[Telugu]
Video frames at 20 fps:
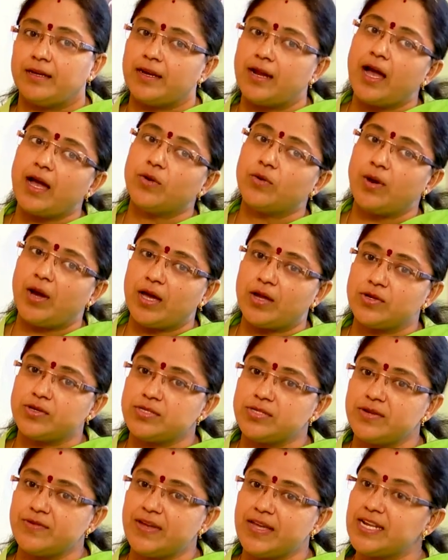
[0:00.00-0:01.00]
నాకు ఆ
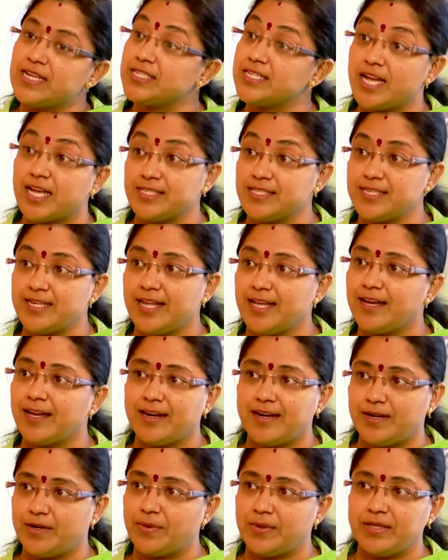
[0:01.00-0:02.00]
రోజున వేరే ఛాన్స్ లేక
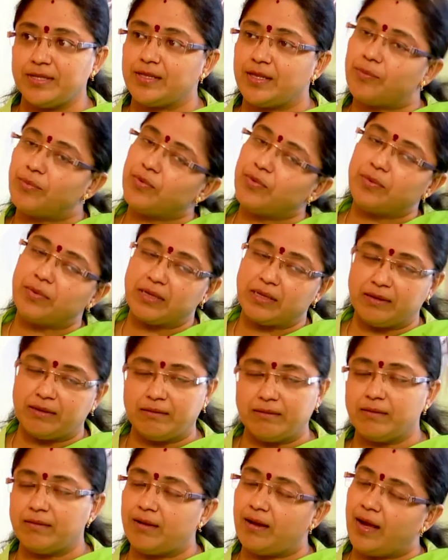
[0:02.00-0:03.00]
అనేటువంటి తప్పు
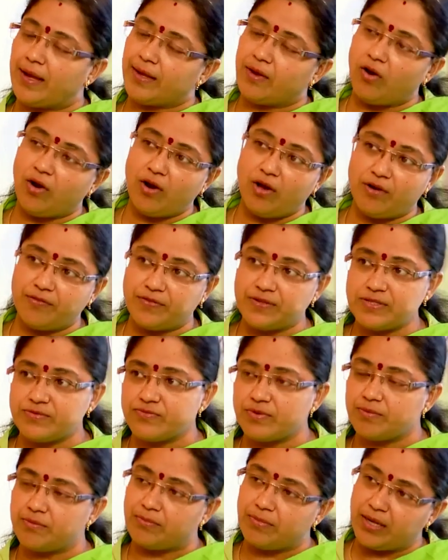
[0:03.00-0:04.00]
ఐ గాట్ ఆఫర్స్
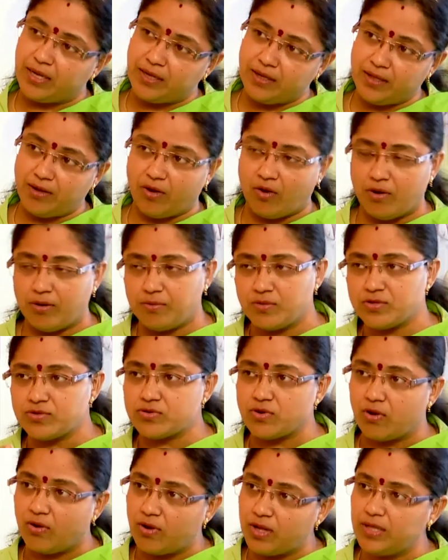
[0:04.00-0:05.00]
ఫ్రమ్ మెనీ
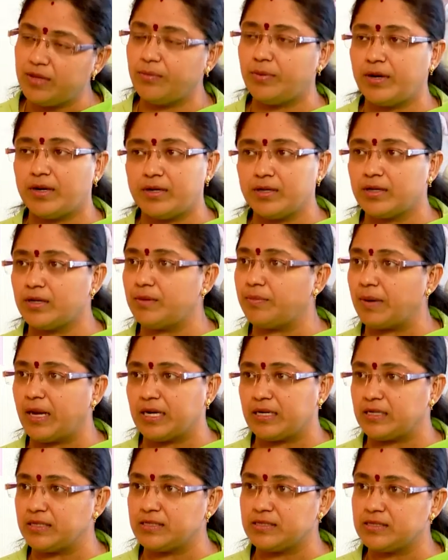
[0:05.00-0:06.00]
ఆల్మోస్ట్ ఆల్ ది పొలిటికల్
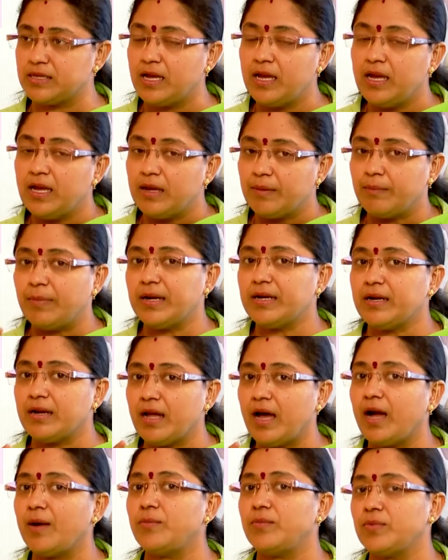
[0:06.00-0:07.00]
పార్టీస్ బట్
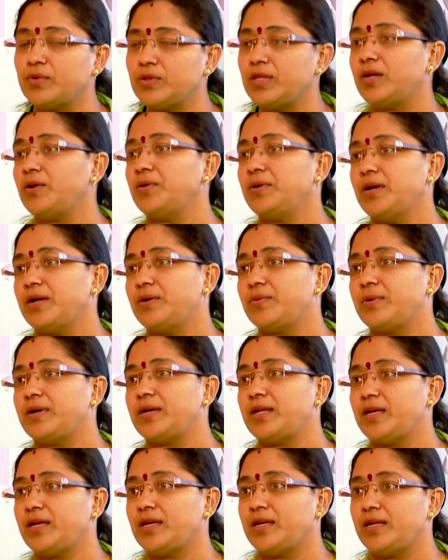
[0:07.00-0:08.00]
నా ముందర
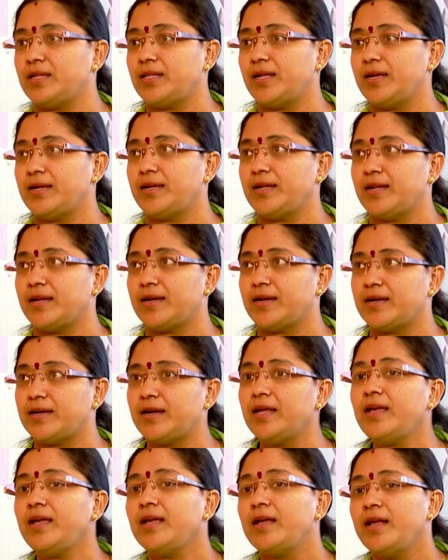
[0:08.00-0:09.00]
ఉన్నటువంటి ఇదేంటి అని
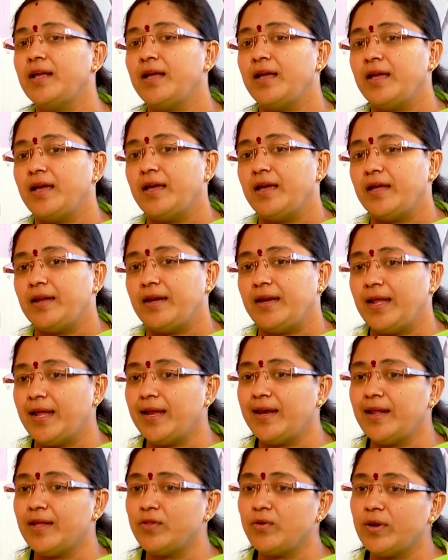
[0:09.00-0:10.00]
అంటే
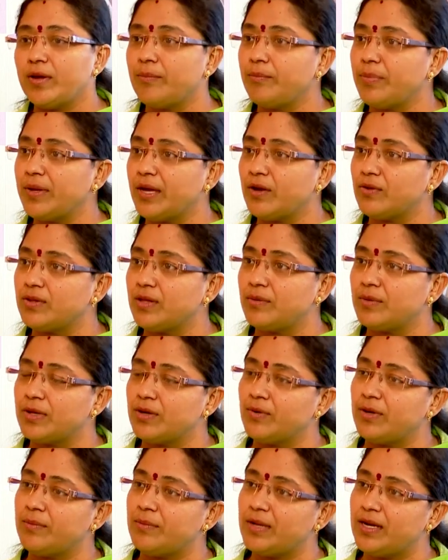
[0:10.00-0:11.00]
నేనేదో ఎంపీ
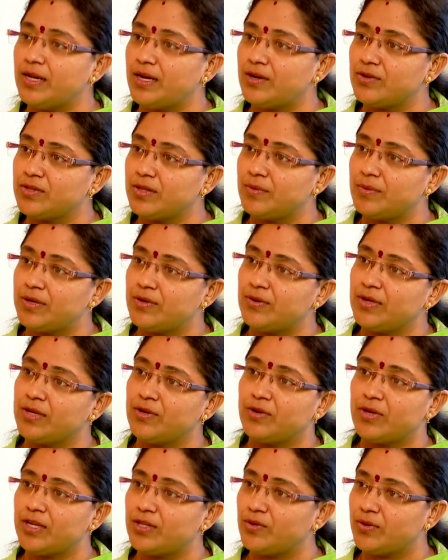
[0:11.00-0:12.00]
అవుదామనో ఎమ్మెల్యే అవుదామనో
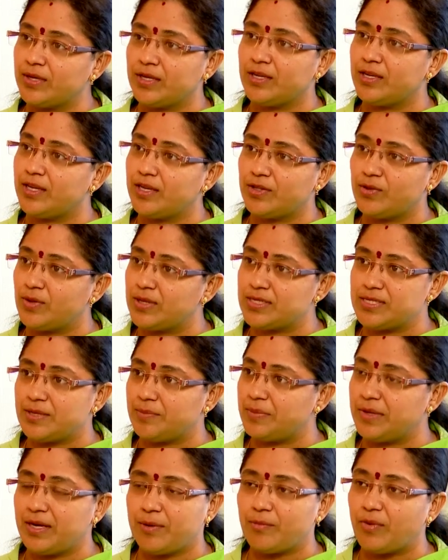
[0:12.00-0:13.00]
ఇంకేదో ఇంకేదో అని
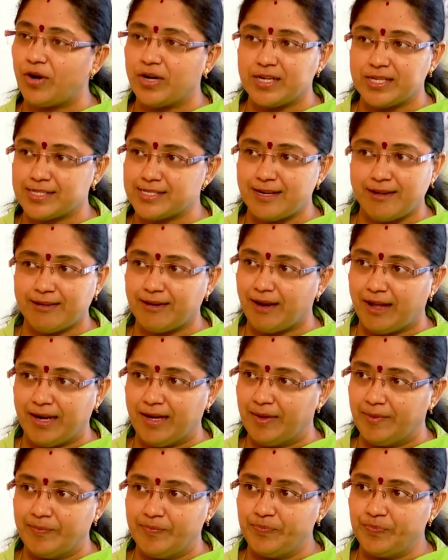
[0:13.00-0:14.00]
చెప్పి నేను పాలిటిక్స్లోకి రాలే